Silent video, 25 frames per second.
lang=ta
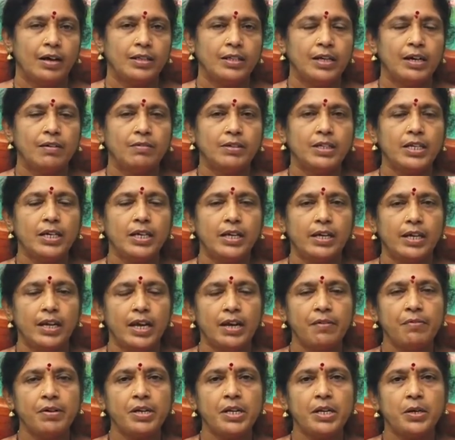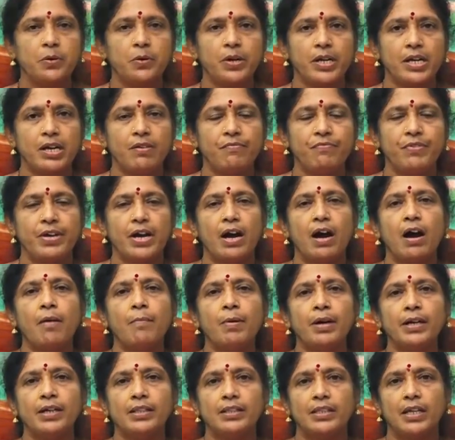அதாவது இறைவனினுடைய
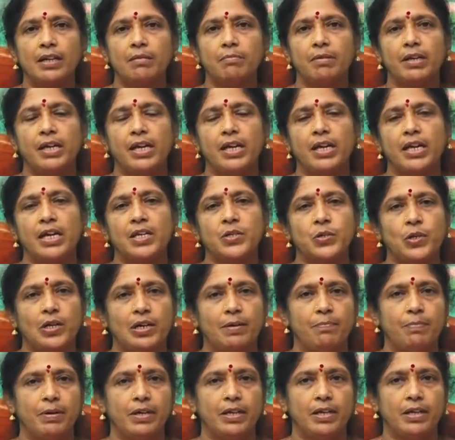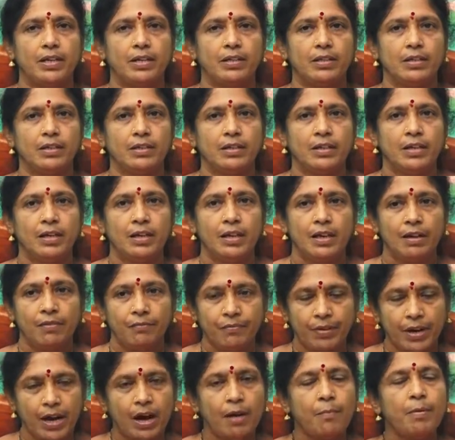வியாபகத்தன்மை இங்கே சொல்லப்படுகிறது
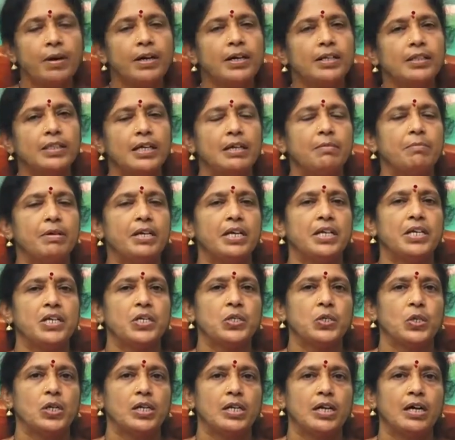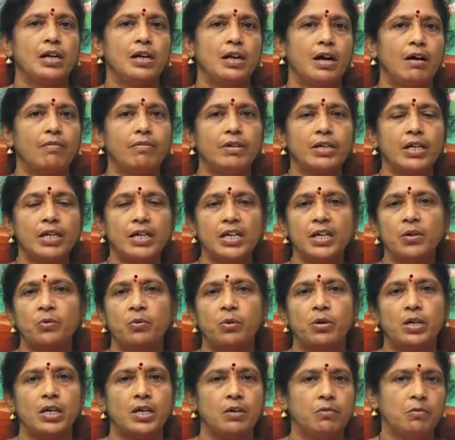வியாபகத்தன்மை என்று சொன்னால் அவனன்றி
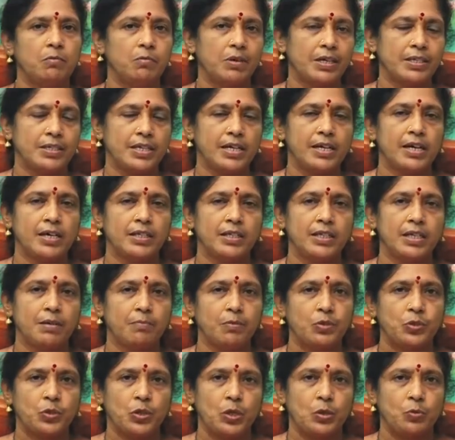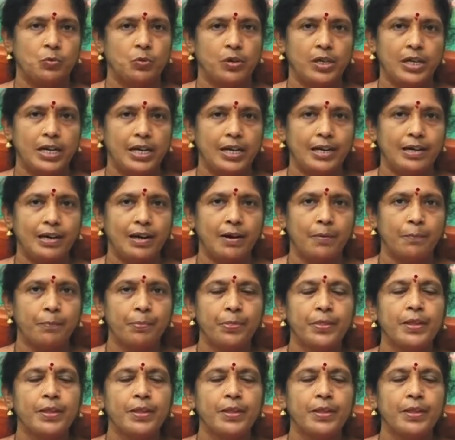ஓரணுவும் அசையாதுன்னு நம்ம சொல்லுவோம் இல்லைங்களா